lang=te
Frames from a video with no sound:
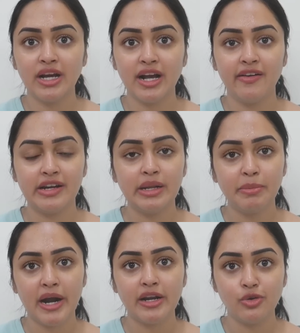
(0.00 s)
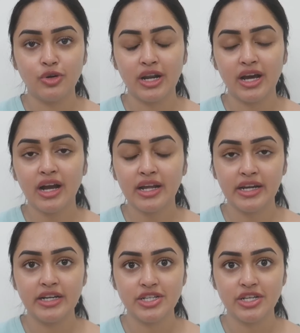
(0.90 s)
లా కావాలంటే బ్రైడల్ లుక్ లాగా
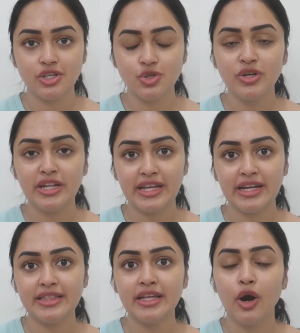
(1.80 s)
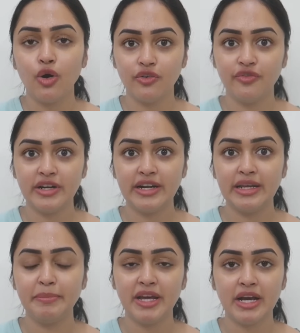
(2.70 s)
క్రియేట్ చేయొచ్చు నేనైతే అవుట్
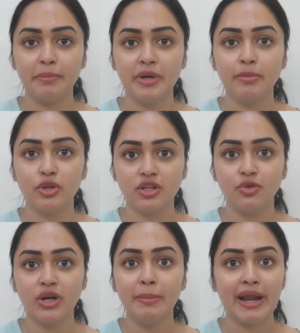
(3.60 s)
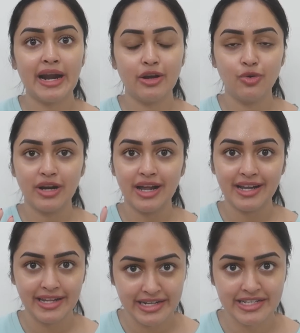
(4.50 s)
మేకప్ మేకప్ని మొత్తం కూడా బ్రైడల్ లా
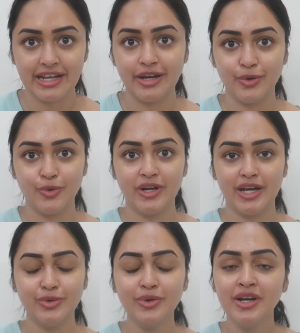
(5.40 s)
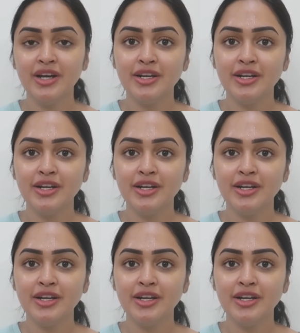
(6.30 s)
క్రియేట్ చేయాలనుకుంటున్నాను